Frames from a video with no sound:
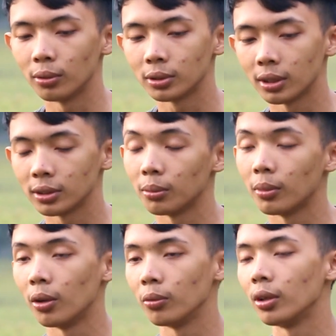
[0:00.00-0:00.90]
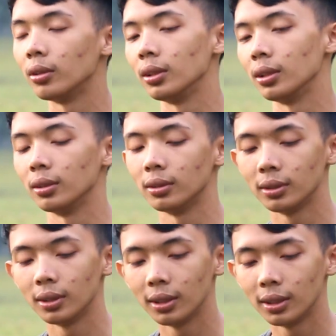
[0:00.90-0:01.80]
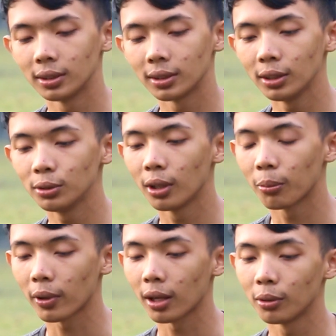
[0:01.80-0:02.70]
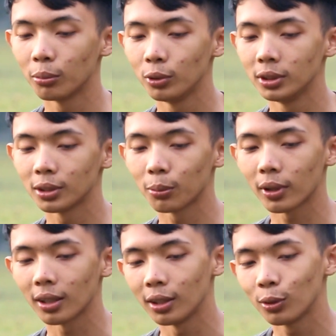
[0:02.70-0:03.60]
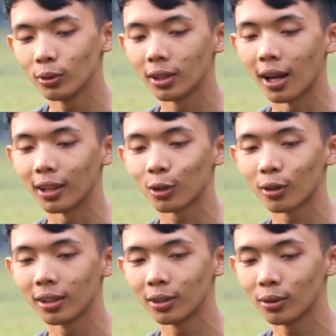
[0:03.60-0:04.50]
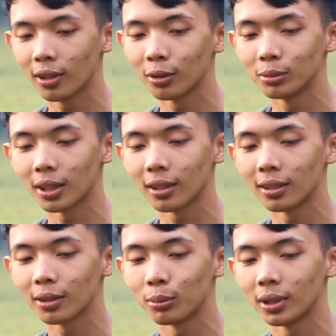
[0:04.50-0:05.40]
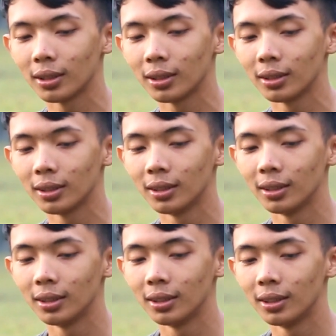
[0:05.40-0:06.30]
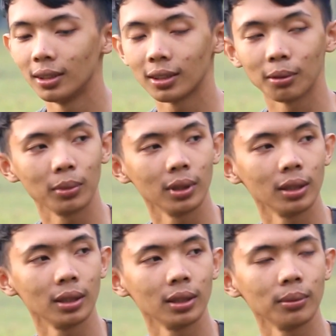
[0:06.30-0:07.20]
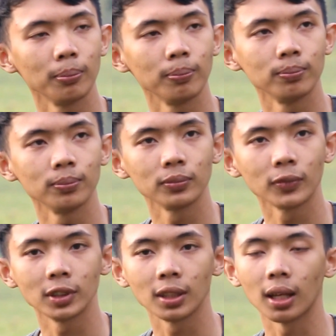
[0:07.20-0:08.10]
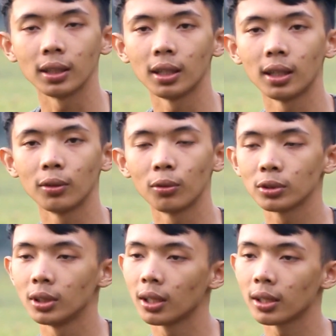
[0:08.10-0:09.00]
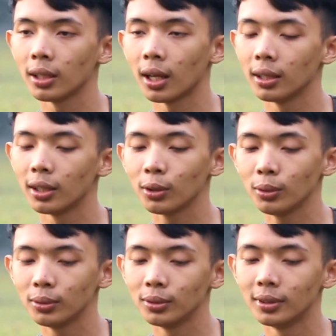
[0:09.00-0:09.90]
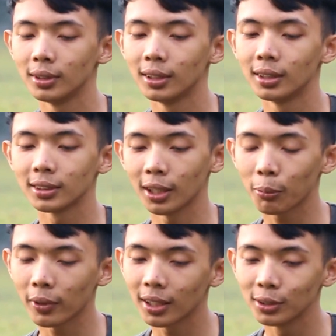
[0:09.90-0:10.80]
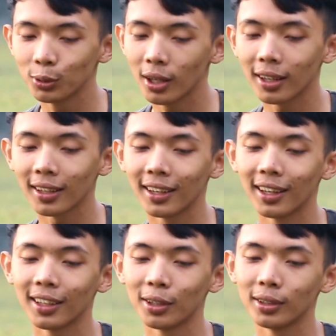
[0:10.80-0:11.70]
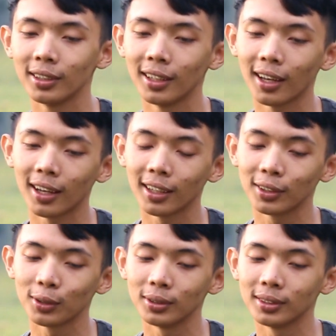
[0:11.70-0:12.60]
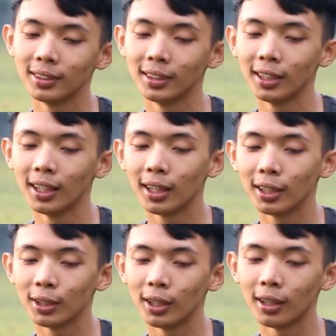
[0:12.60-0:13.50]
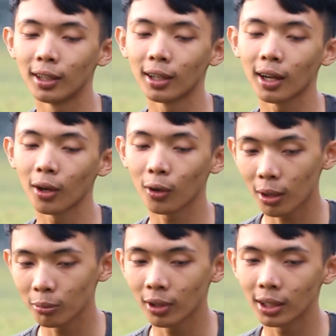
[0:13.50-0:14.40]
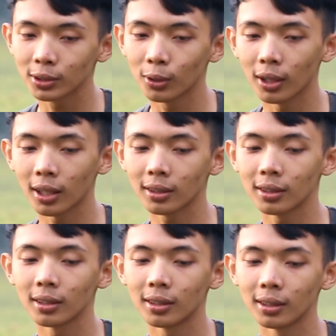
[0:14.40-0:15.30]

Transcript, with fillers: udah urusan sama Allah gitu saya juga pernah nemuin seperti itu di kantor gitu kalau misalkan temen temen istilahnya ngurusin kerjaan gitu saya pernah juga ngeledekin dia gitu e, kalau kamu nggak sholat